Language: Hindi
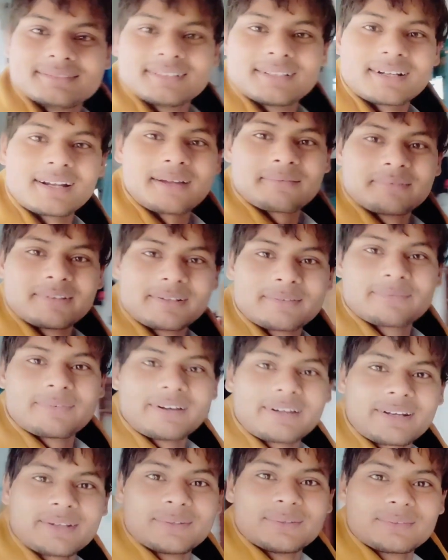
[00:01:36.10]
और आप देख
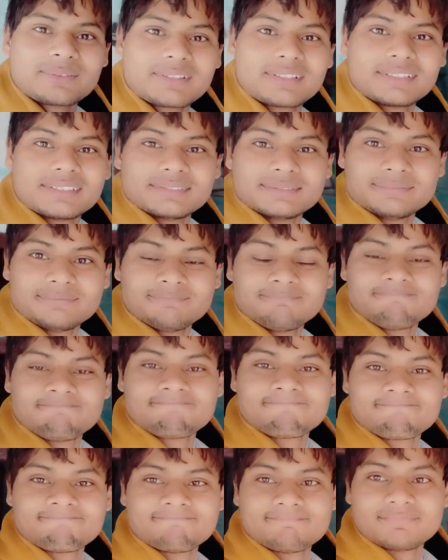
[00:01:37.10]
पा रहे होंगे
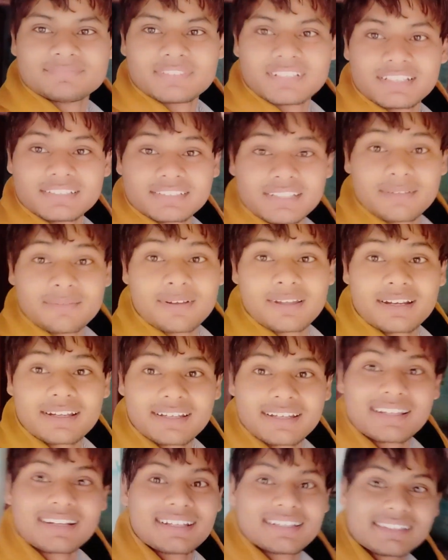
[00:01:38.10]
ऐसा हमारा
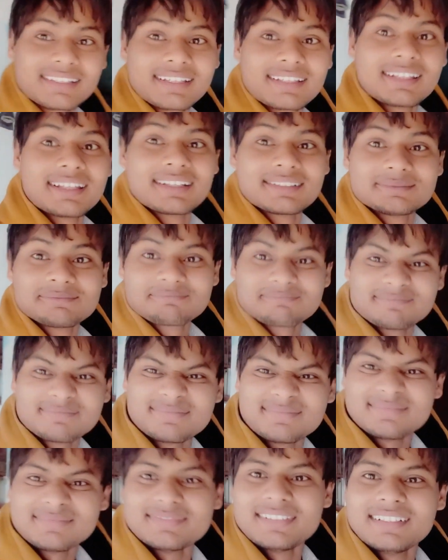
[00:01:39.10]
घर है ज़्यादा
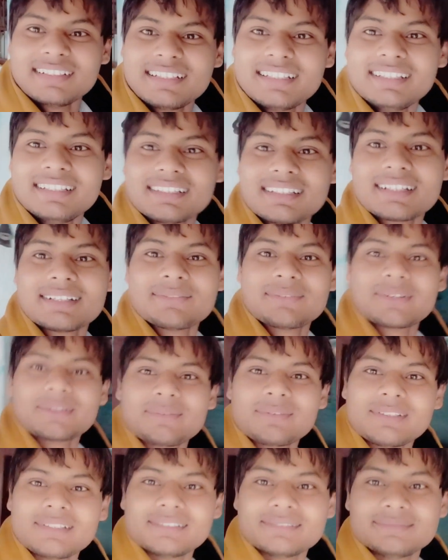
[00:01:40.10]
ठीक है फिर
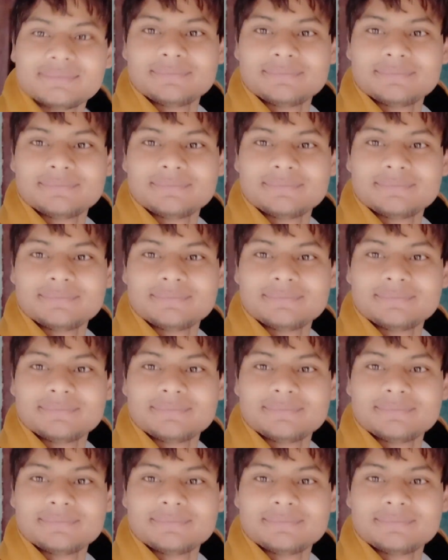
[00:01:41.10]
भी